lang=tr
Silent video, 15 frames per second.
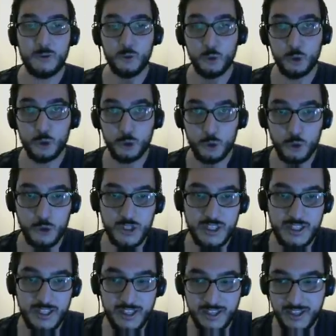Urgot
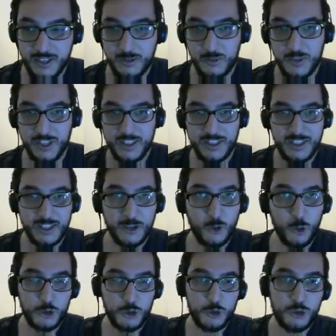üzerine bir
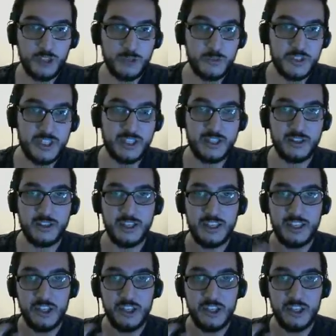koştuk yapacak e,